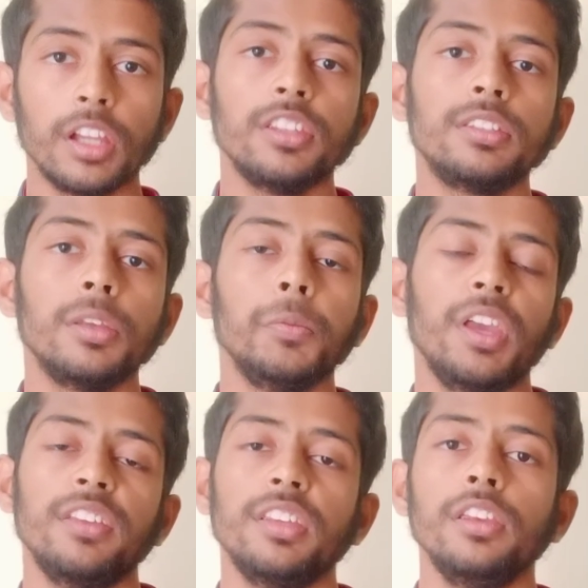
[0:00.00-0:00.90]
जिससे मैं
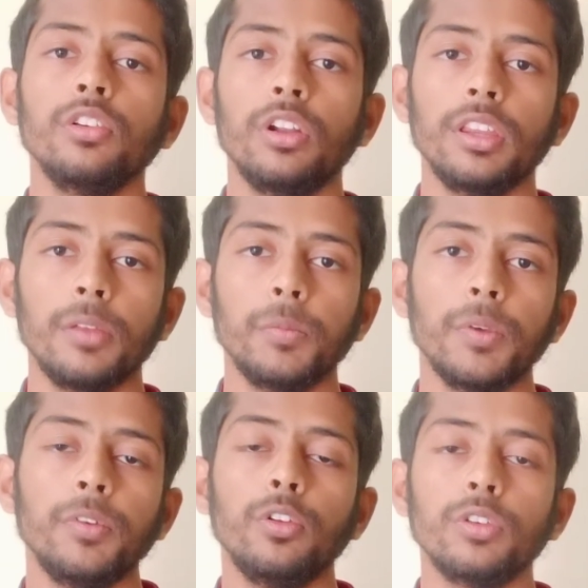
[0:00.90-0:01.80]
ऐसे ही कंटेंट पे
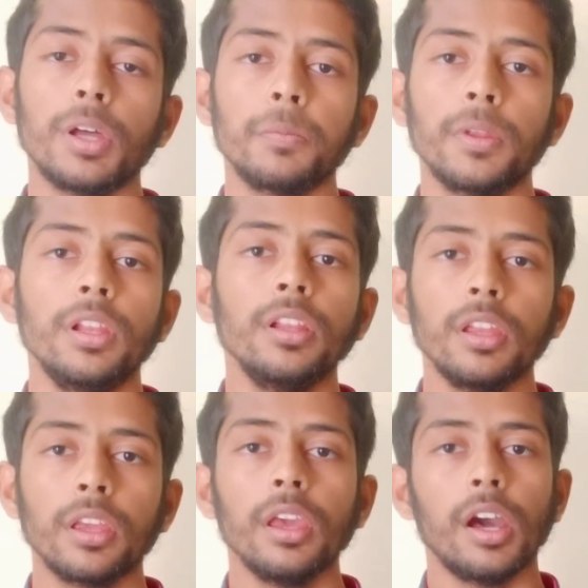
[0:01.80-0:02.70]
वीडियोस आपके लिए
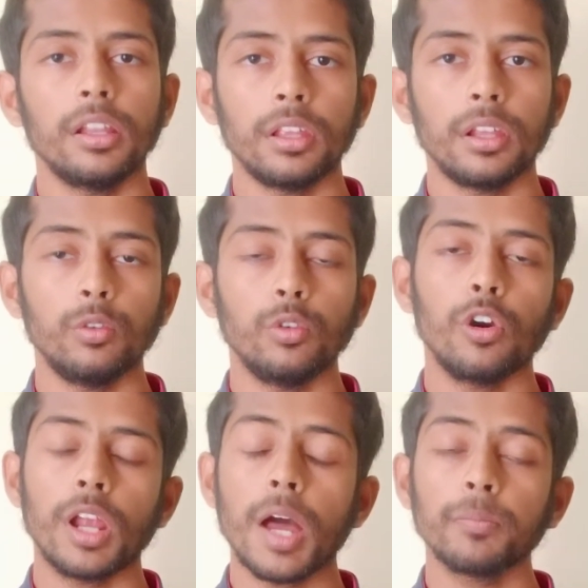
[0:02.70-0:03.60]
लेके आता रहूँ
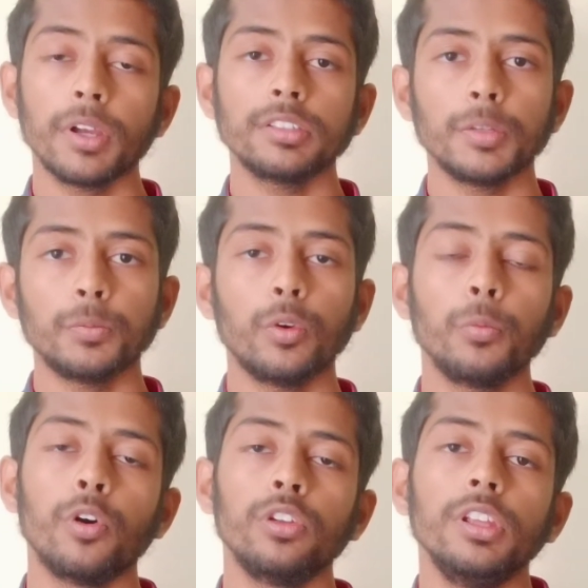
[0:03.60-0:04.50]
और आपका सपोर्ट
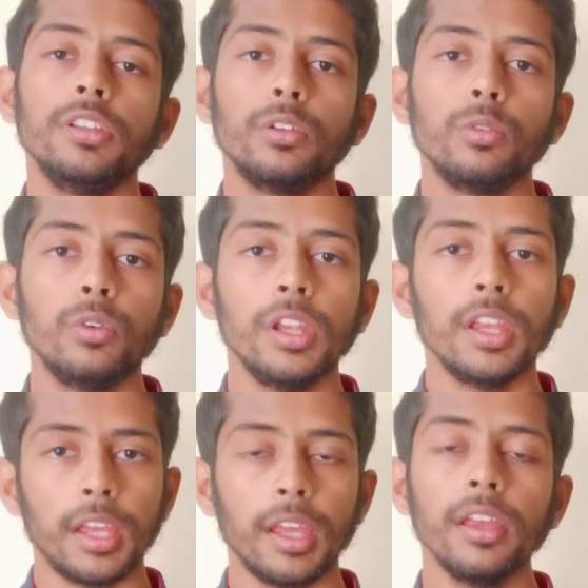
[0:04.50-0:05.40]
बहुत ही ज़रूरी
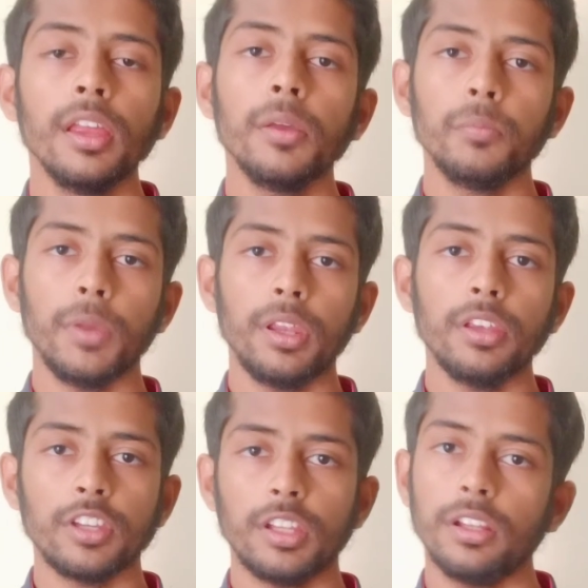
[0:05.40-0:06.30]
है मेरे
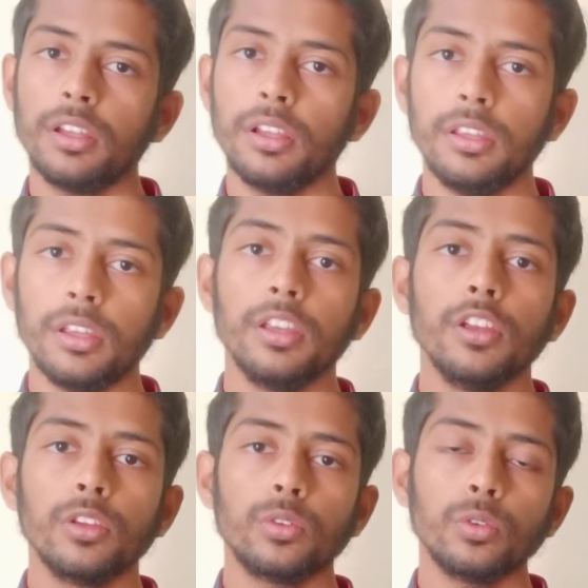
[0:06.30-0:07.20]
चैनल के लिए
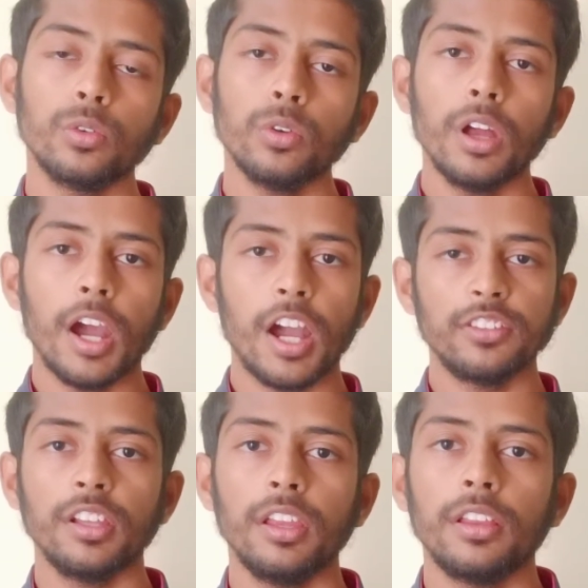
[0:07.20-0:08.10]
सो so, आज
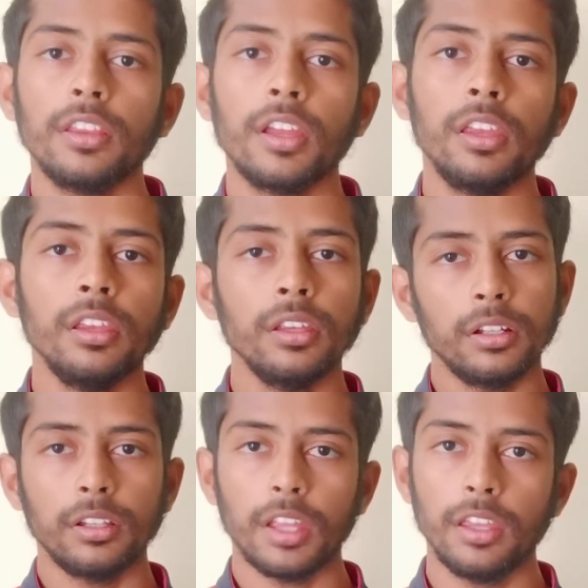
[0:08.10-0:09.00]
के लिए इतना ही
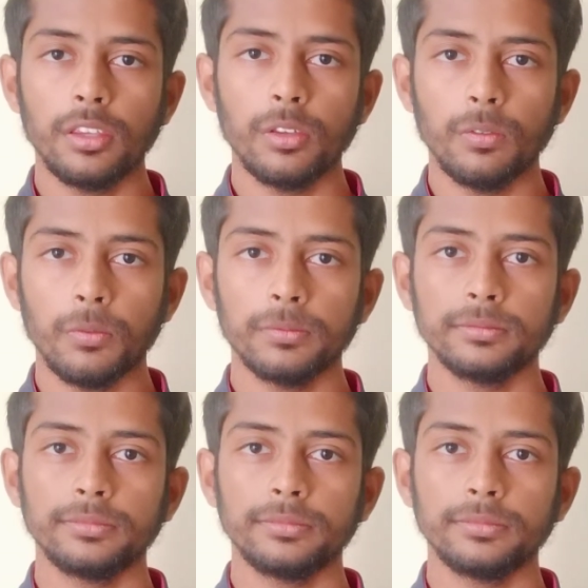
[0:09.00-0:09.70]
थैंक यू